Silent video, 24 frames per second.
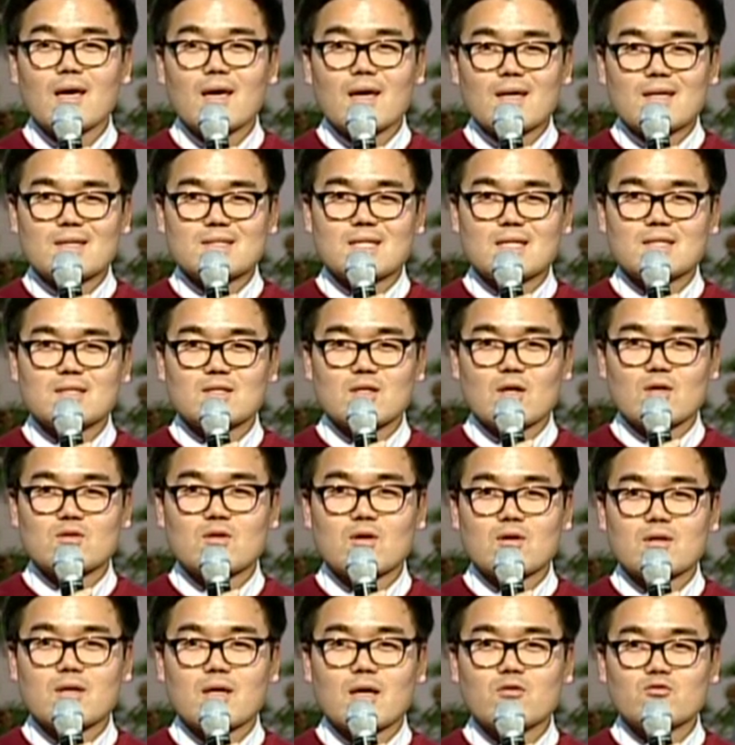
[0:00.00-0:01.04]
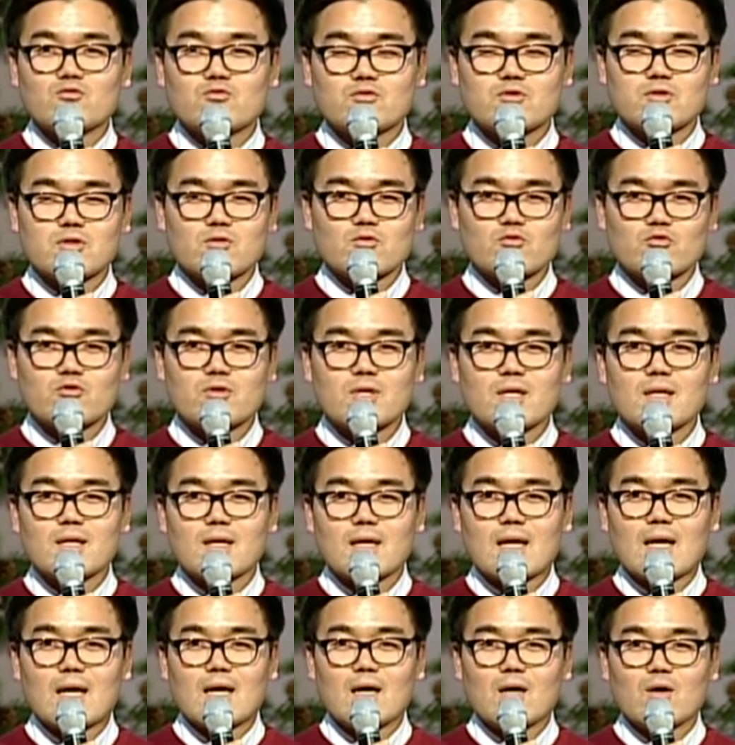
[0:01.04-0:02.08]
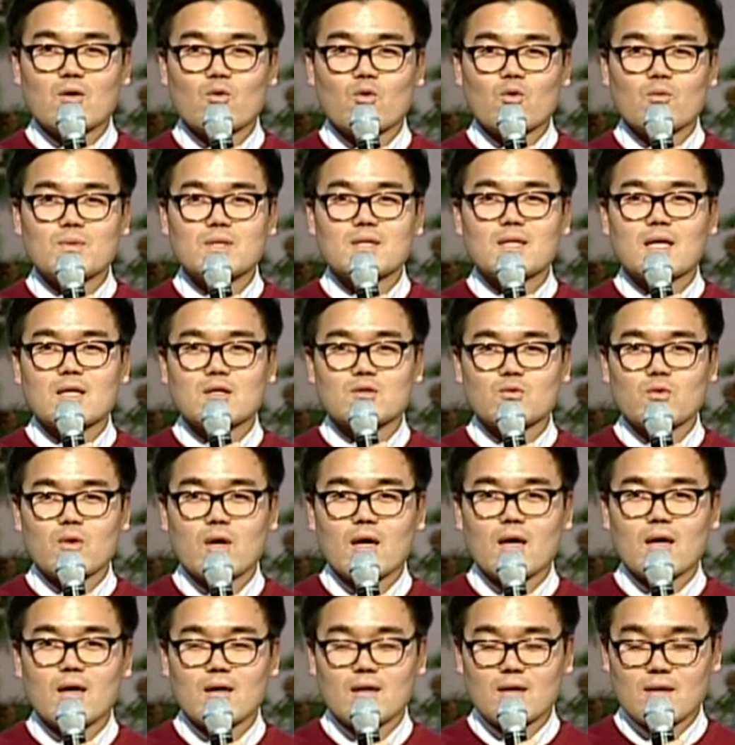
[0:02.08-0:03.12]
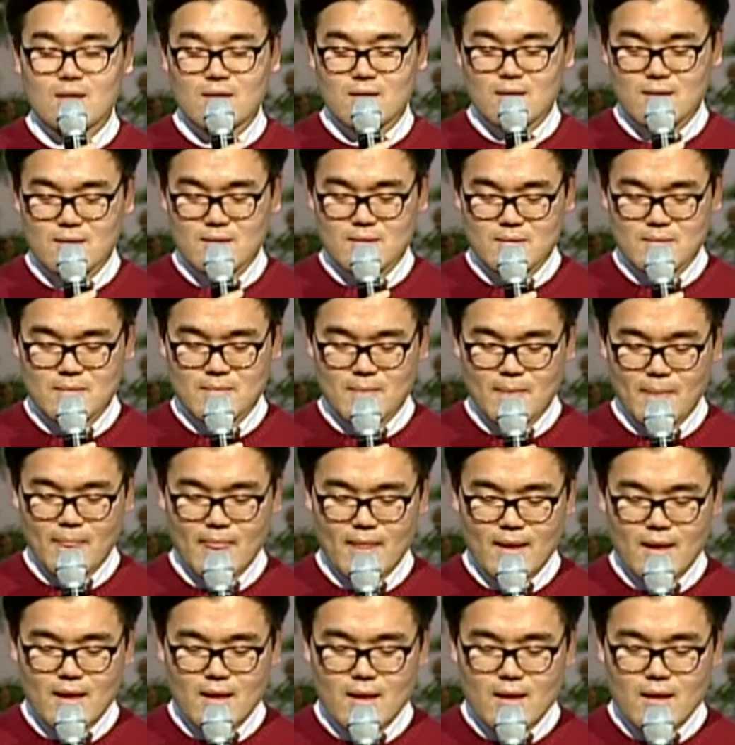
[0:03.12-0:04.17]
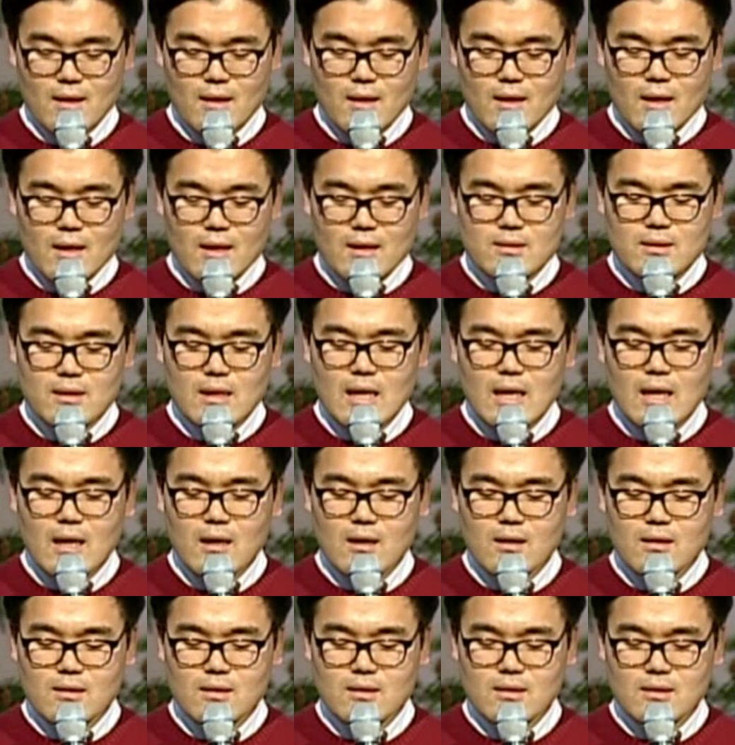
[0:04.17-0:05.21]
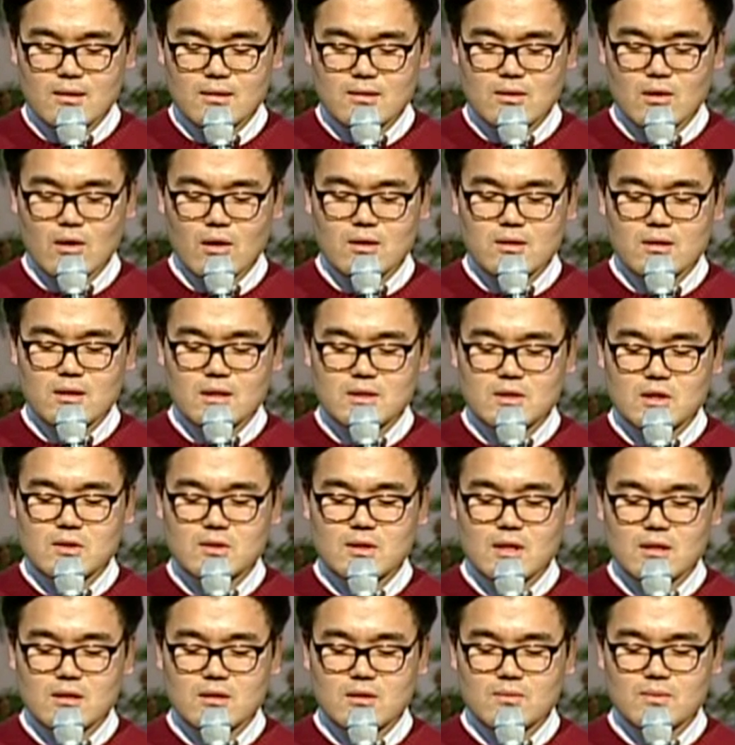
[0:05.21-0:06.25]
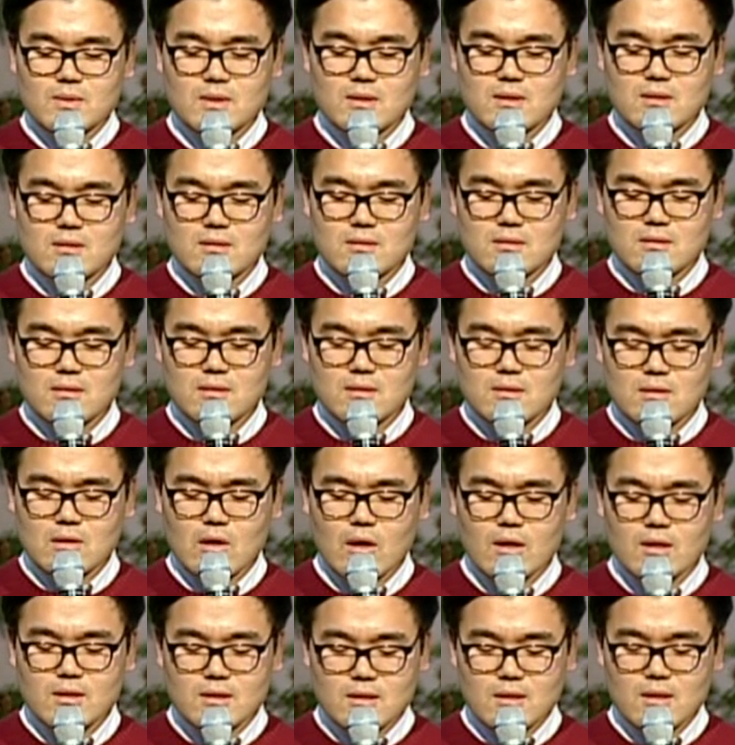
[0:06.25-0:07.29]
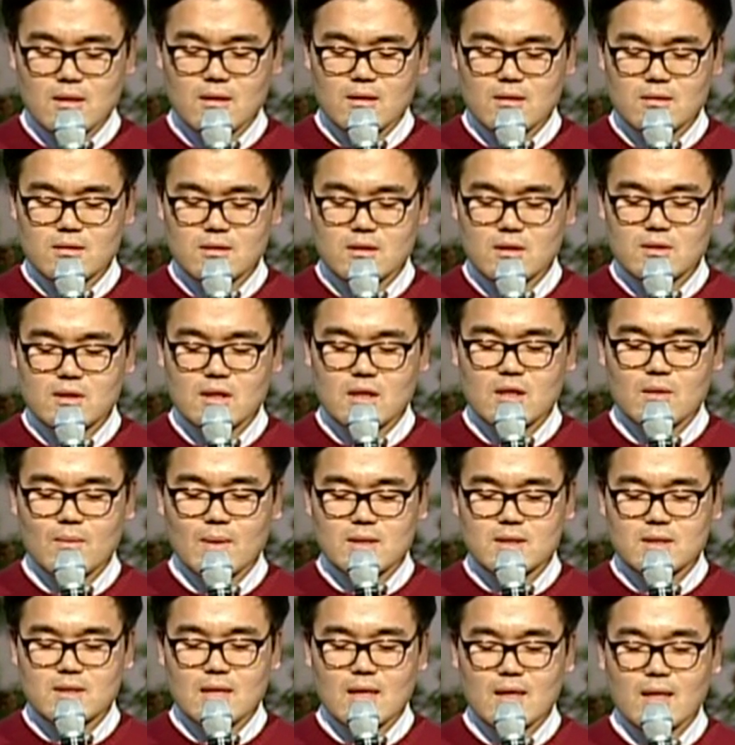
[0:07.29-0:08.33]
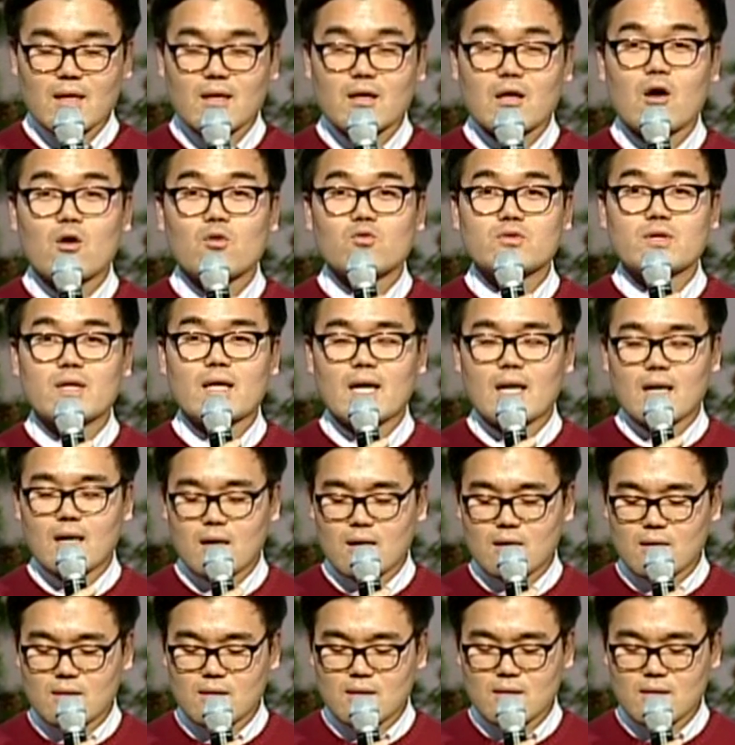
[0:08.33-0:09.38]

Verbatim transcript: 이제는 어떻게 웃을, 웃길까 고민하기도 해. 애들아 너희들이 선생님은, 너희들은 선생님의 신앙의 거울이야.